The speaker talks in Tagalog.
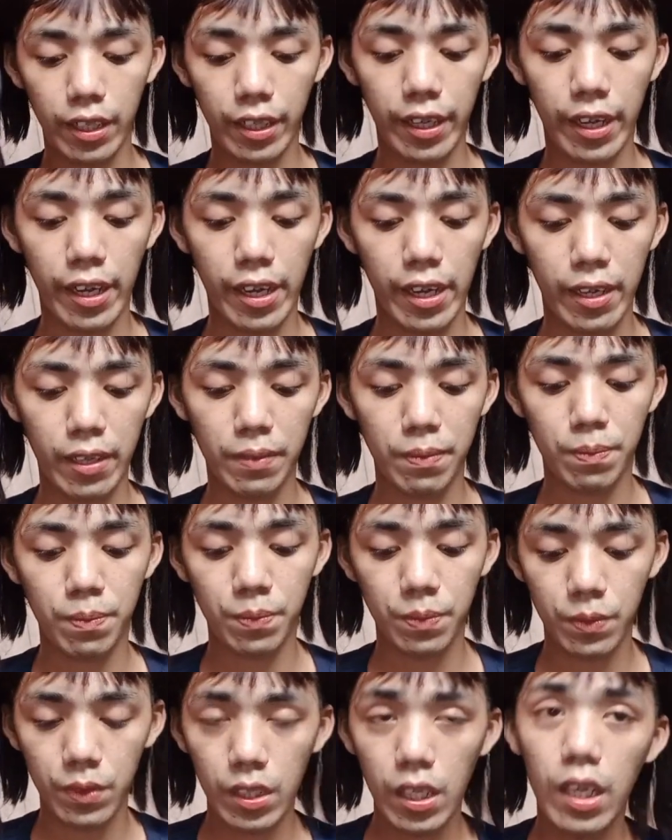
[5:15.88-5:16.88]
Kaya,
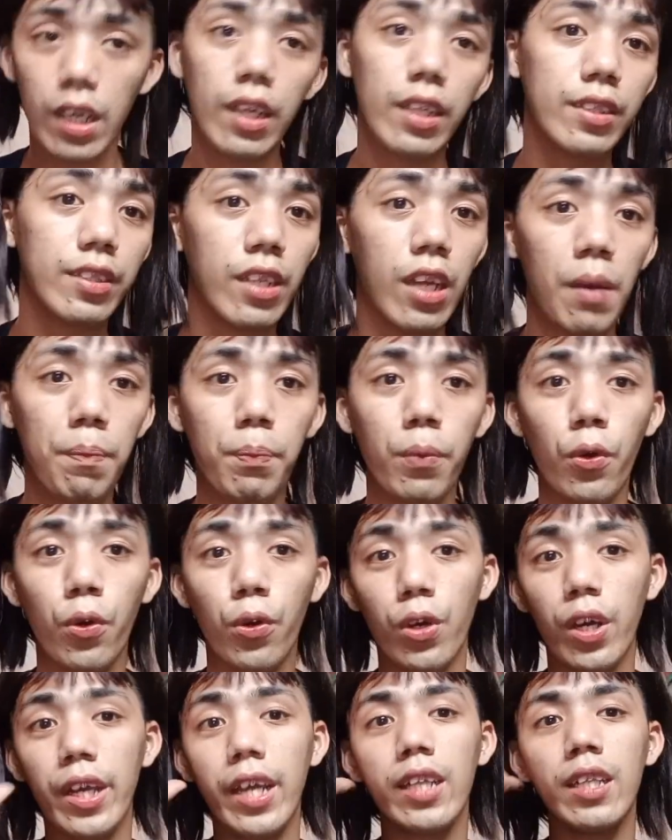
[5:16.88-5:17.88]
sila
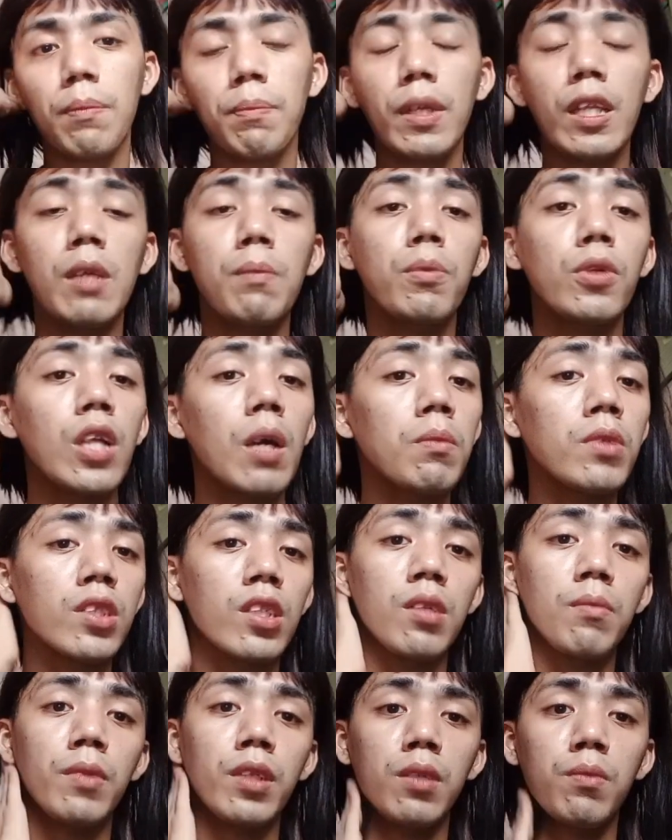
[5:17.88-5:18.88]
po, kaya napili po
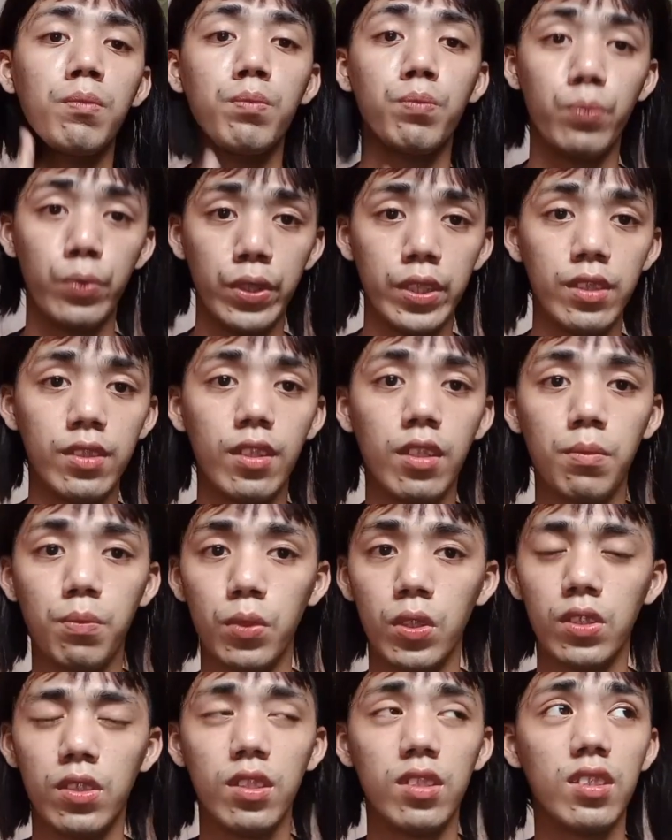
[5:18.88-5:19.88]
namin sila maging prince
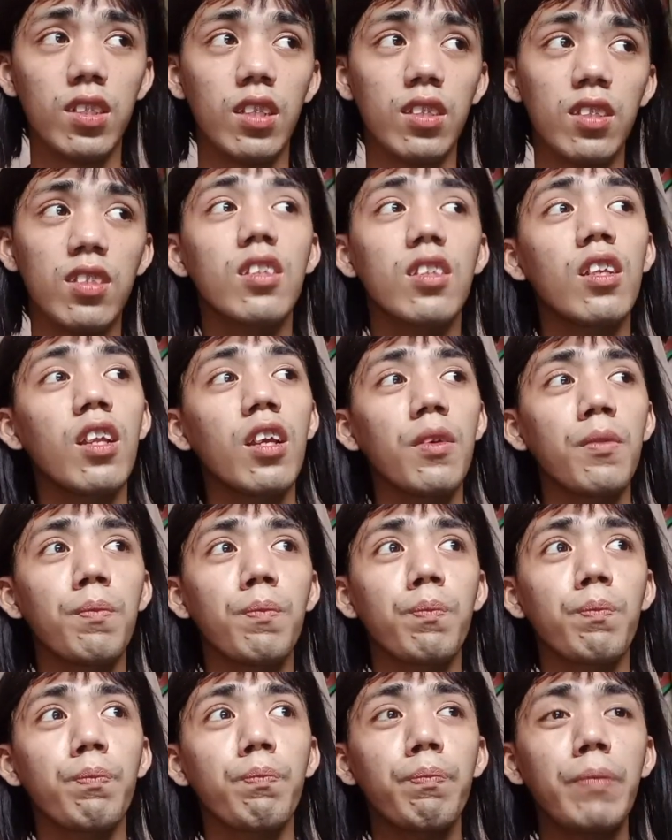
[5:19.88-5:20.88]
at princess kasi sila
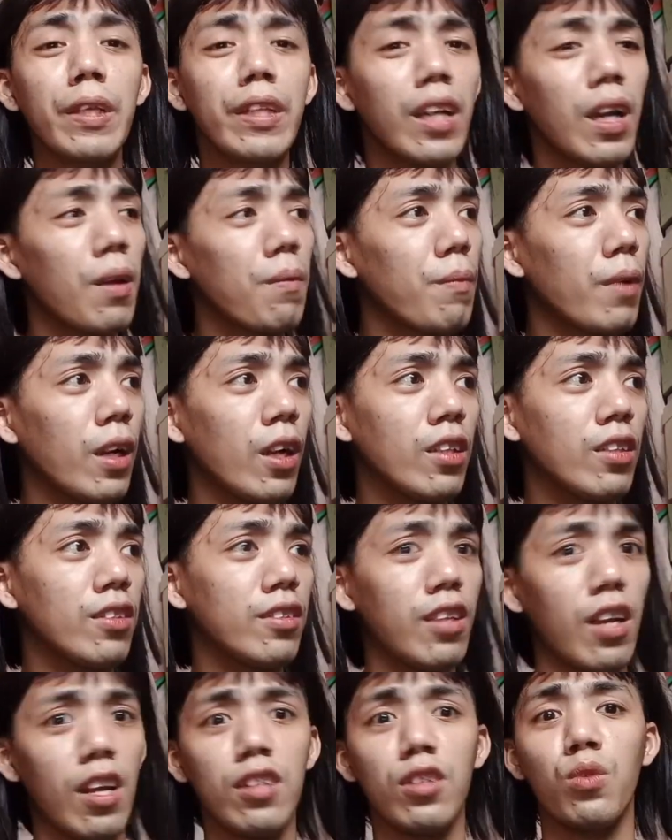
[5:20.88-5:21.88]
yung
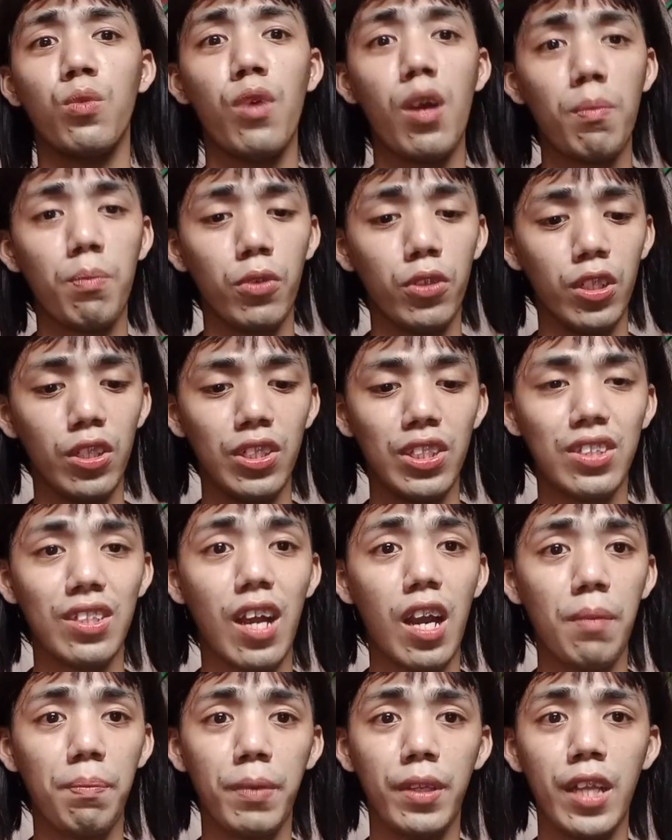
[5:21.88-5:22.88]
pinakamaganda at gwapo dito
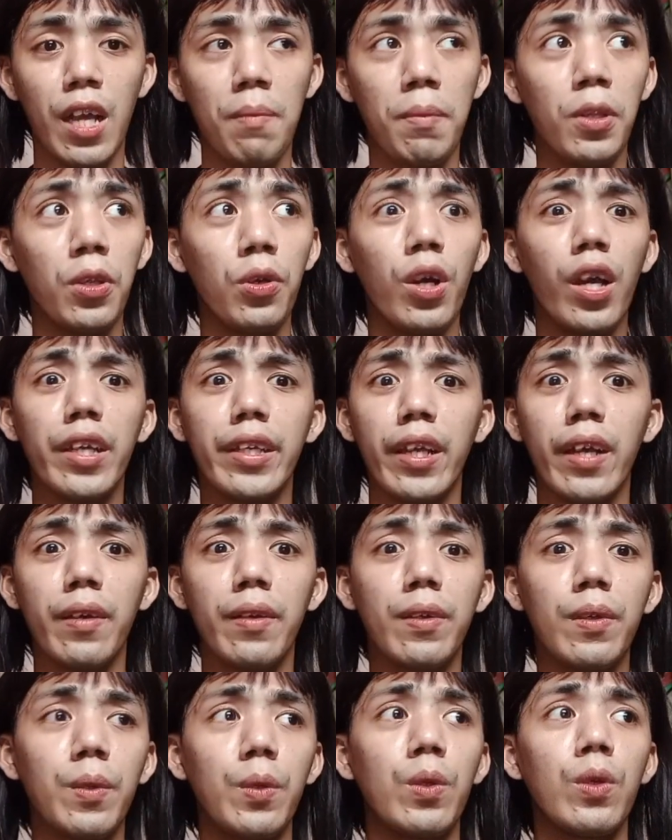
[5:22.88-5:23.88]
sa RPW
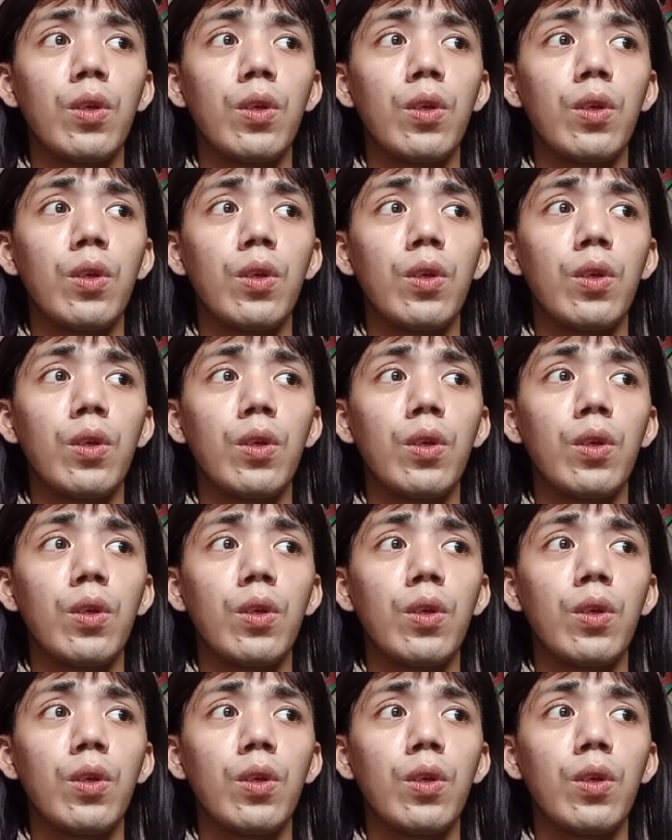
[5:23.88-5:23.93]
kaya